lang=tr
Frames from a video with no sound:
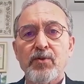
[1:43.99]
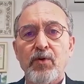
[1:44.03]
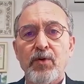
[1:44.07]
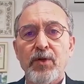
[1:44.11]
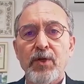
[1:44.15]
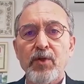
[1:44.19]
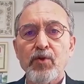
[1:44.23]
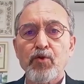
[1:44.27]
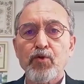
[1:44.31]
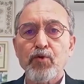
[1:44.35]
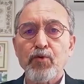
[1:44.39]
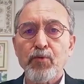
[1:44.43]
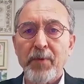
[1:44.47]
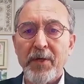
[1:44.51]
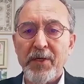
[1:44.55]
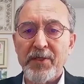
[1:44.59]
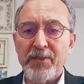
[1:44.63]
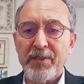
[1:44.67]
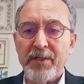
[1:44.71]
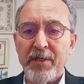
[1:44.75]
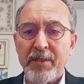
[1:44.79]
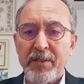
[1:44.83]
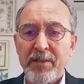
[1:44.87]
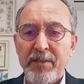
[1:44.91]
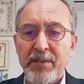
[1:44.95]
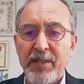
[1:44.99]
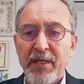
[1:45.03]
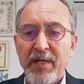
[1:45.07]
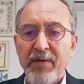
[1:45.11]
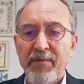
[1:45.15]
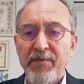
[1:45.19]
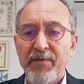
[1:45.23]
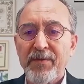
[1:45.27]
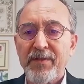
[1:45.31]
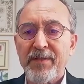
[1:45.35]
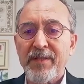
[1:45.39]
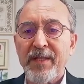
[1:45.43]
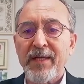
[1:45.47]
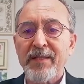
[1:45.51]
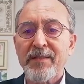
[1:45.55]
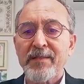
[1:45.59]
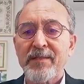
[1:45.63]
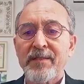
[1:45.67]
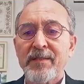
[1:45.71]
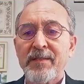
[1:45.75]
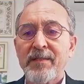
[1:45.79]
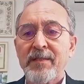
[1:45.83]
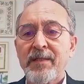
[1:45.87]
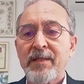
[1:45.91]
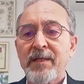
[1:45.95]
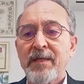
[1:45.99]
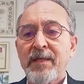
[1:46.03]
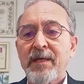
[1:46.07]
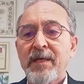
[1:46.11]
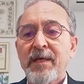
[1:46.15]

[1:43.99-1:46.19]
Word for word: sonra Cumhurbaşkanı tarafından